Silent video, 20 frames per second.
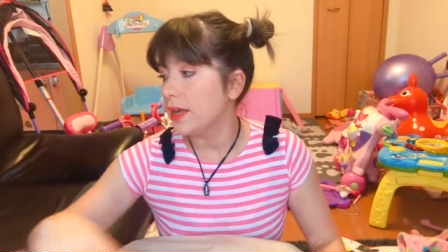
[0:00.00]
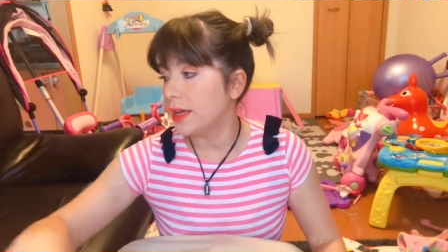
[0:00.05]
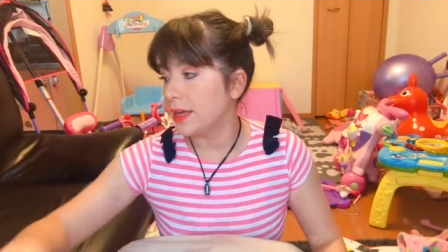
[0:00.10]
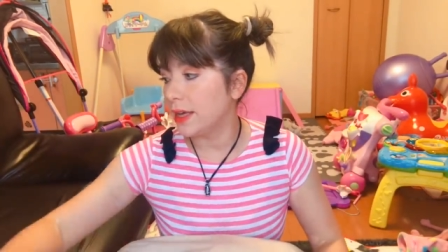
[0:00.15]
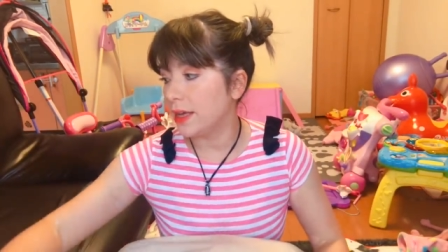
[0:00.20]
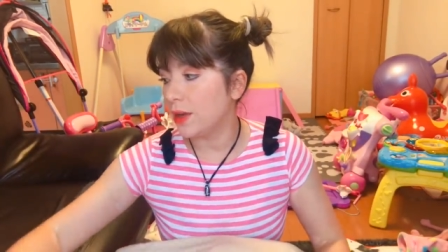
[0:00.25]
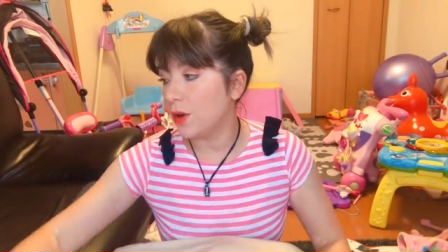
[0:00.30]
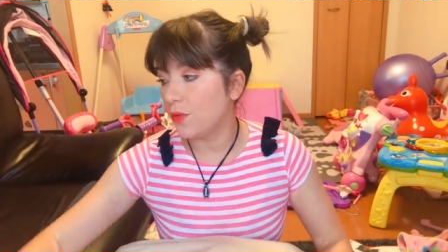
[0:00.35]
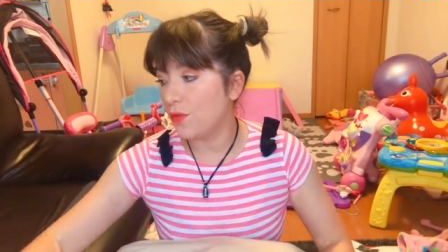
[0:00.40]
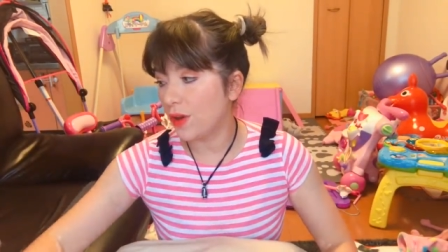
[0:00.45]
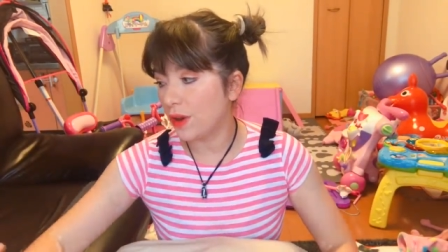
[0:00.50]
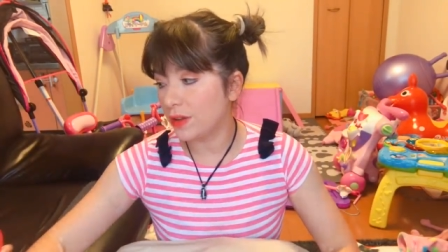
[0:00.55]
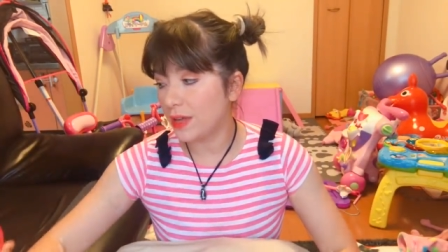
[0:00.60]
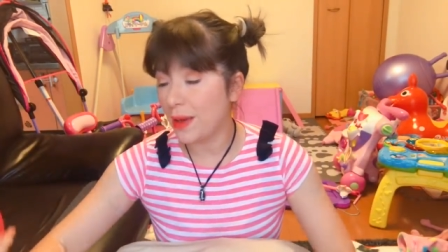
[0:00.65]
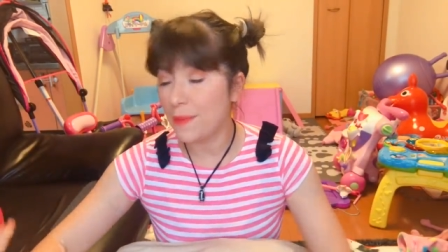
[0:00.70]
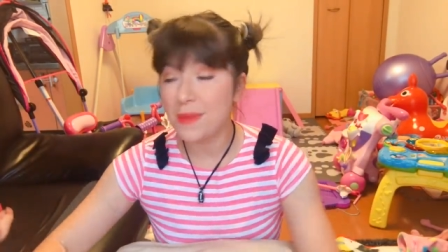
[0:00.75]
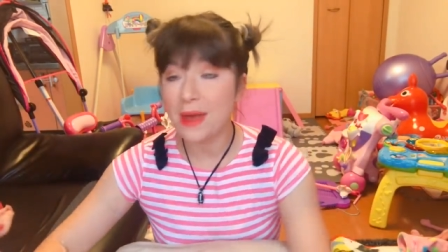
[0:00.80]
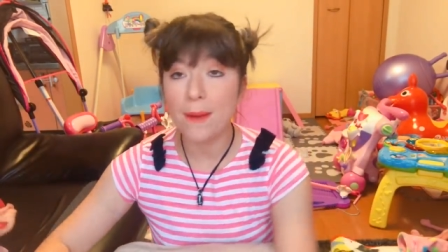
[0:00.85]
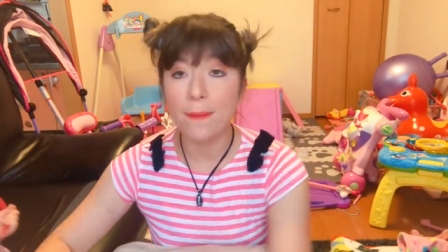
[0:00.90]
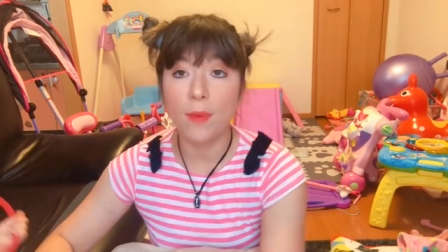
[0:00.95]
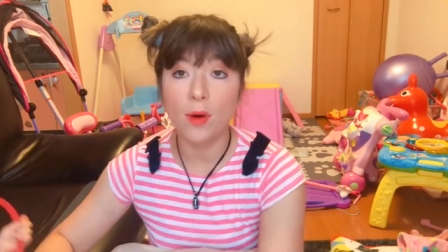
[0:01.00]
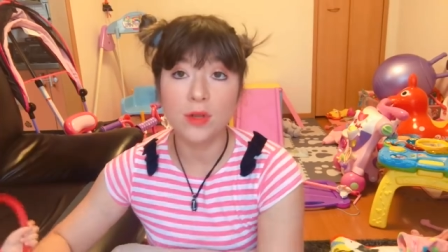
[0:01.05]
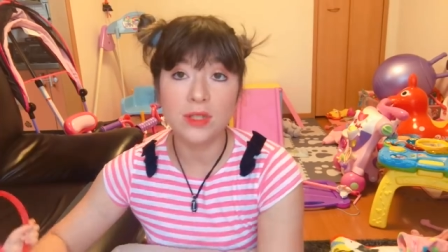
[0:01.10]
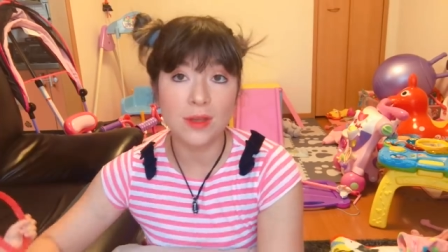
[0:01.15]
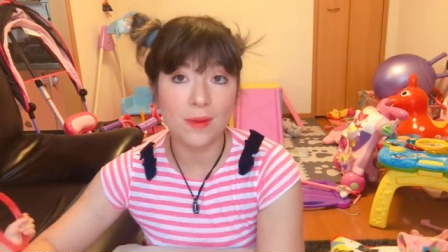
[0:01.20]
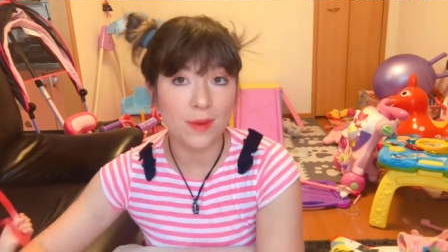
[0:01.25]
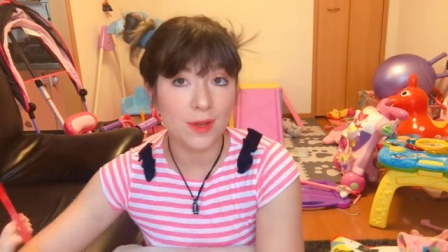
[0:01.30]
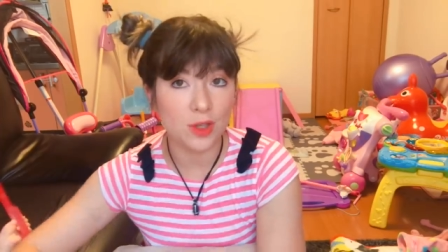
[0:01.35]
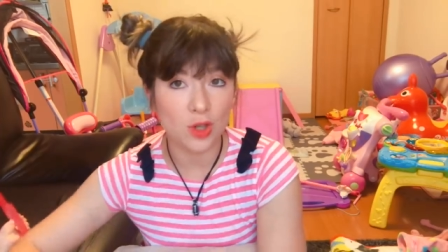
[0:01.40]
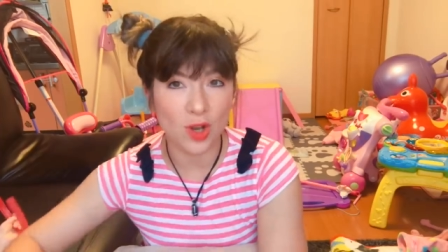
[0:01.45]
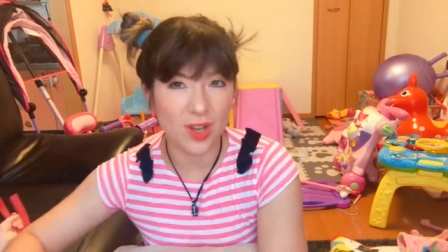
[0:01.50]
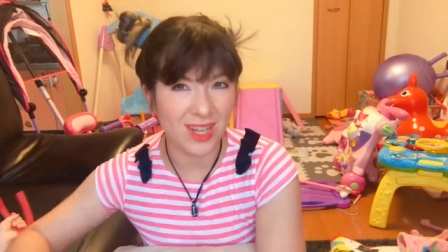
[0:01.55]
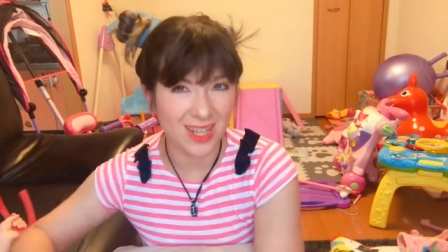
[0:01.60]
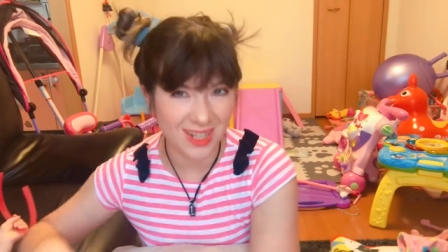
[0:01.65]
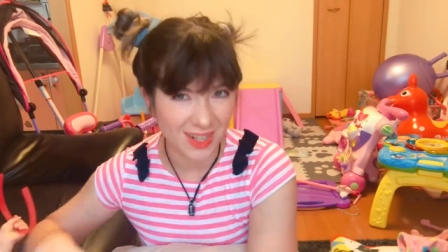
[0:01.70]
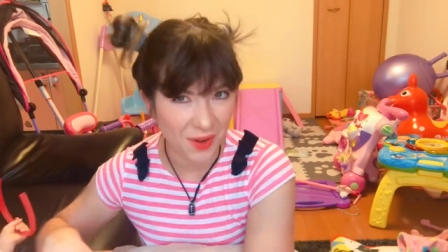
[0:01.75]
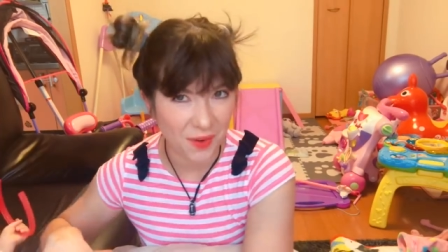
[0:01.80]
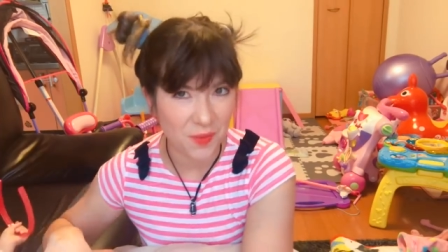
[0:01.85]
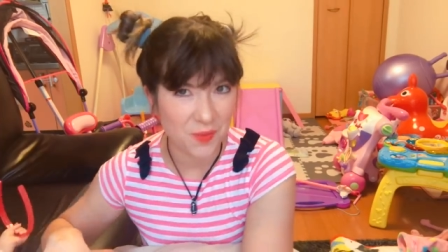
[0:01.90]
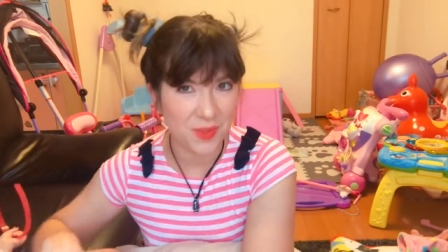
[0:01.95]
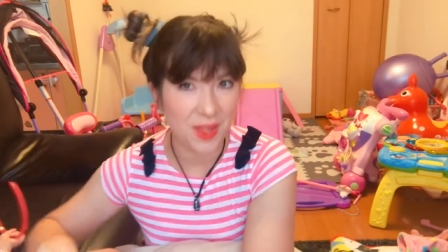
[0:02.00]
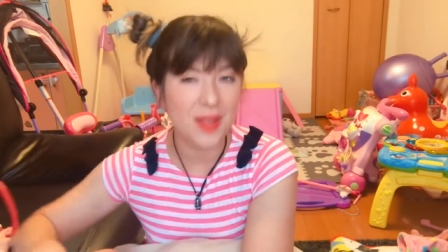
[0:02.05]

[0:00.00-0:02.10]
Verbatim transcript: Que eu falo que é minha bolsa, mas só que não,